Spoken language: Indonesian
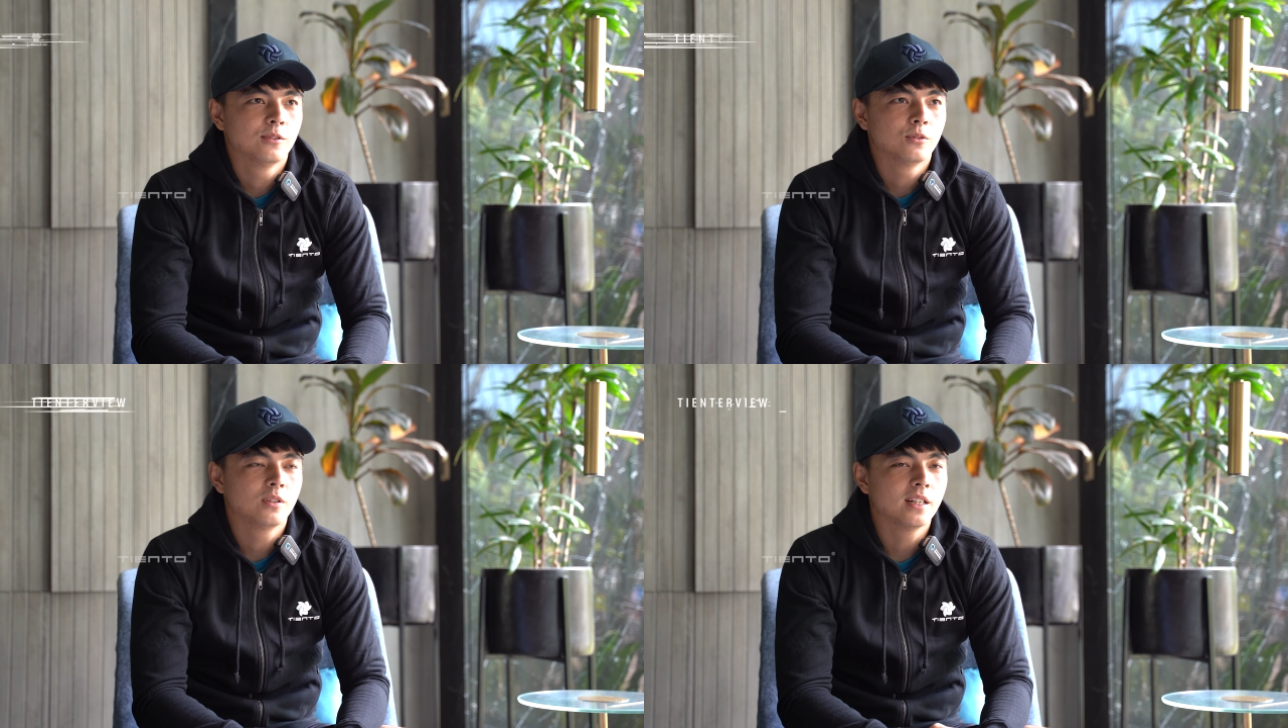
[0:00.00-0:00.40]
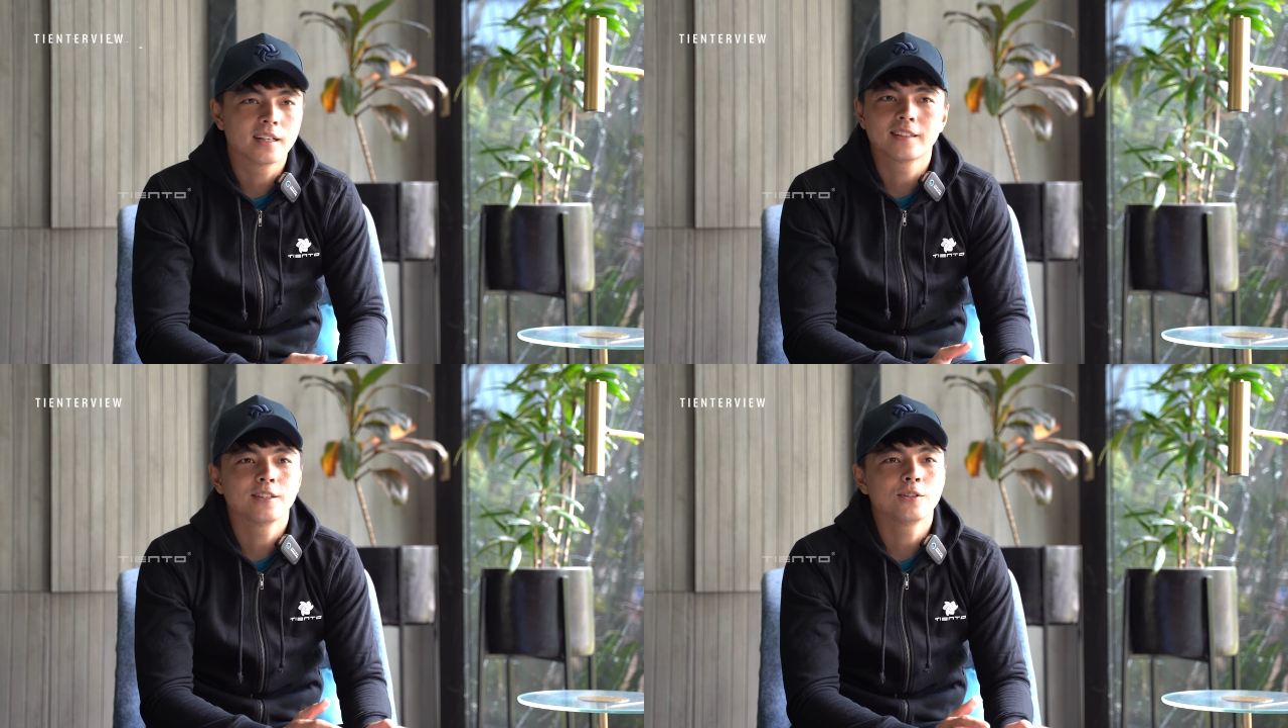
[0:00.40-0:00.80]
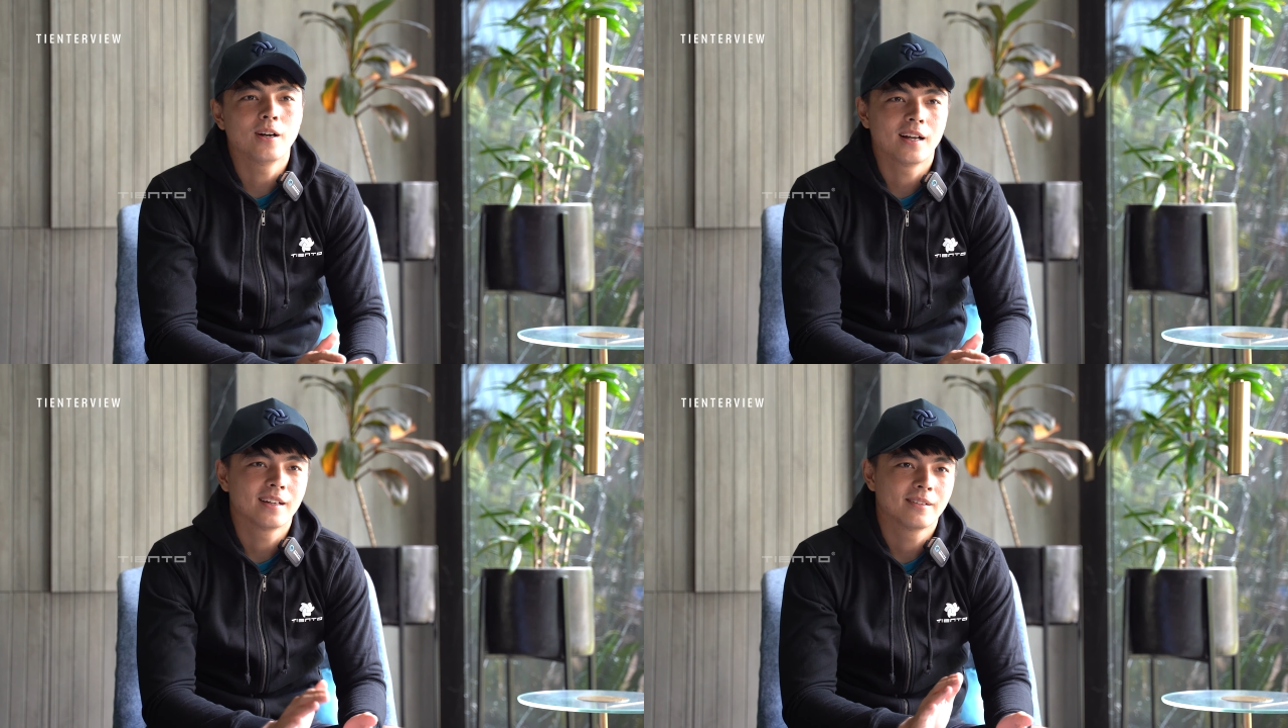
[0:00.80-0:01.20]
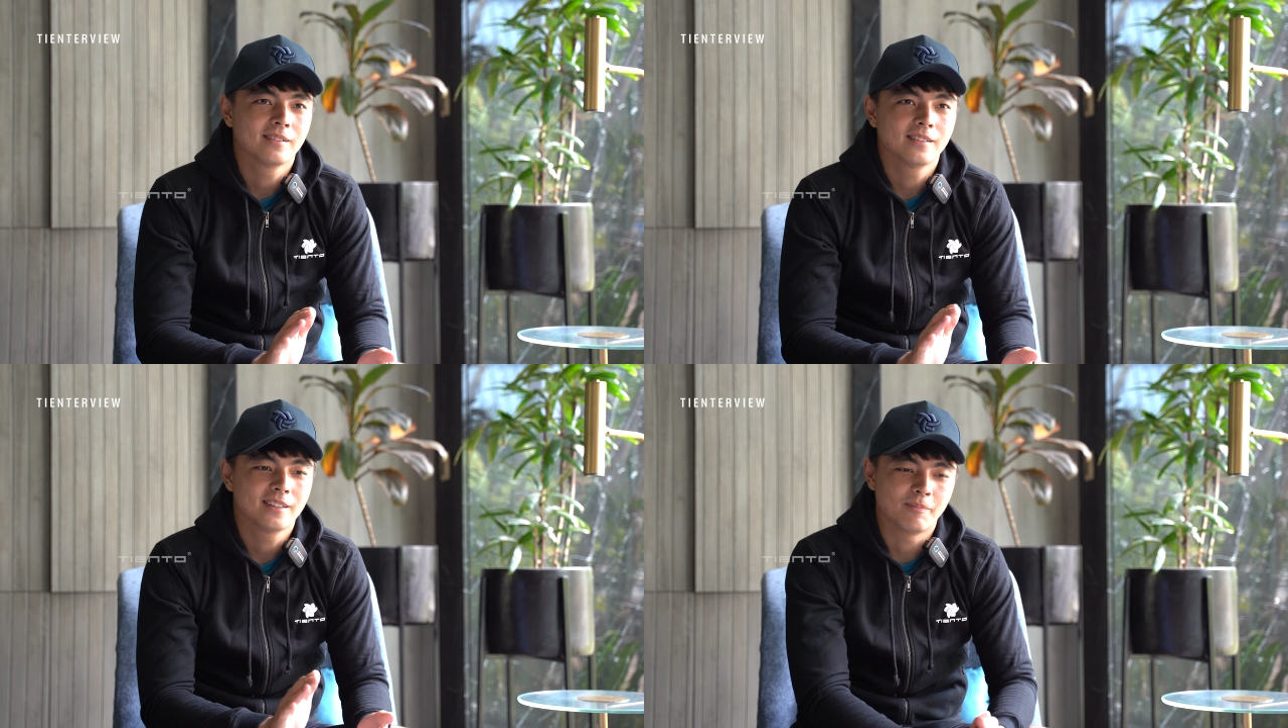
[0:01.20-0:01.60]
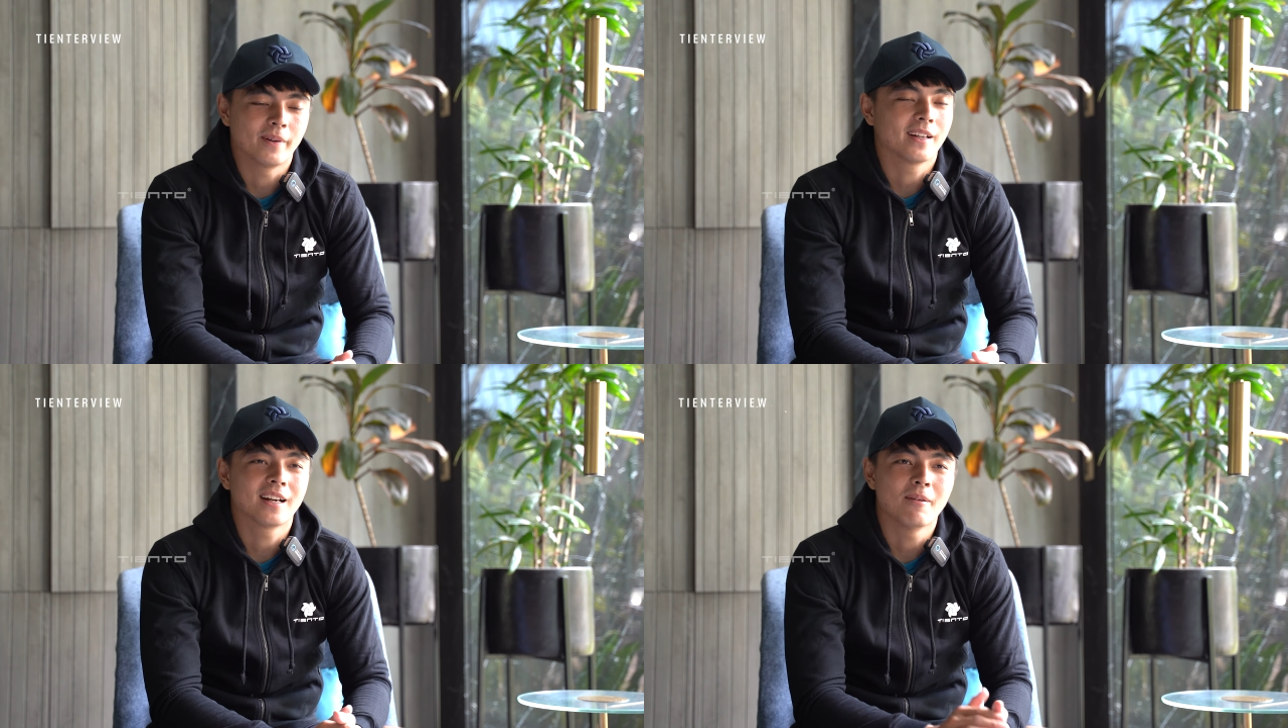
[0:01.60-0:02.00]
udah deket gitu ah
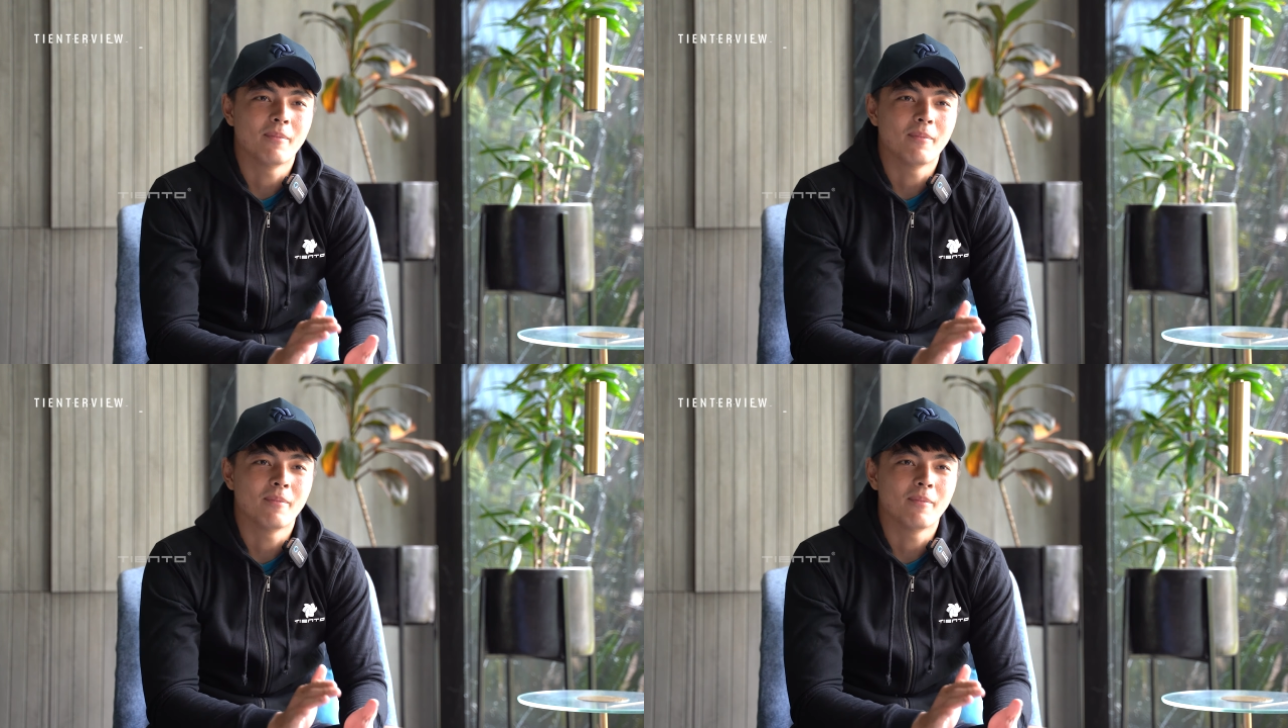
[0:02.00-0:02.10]
kepeng ke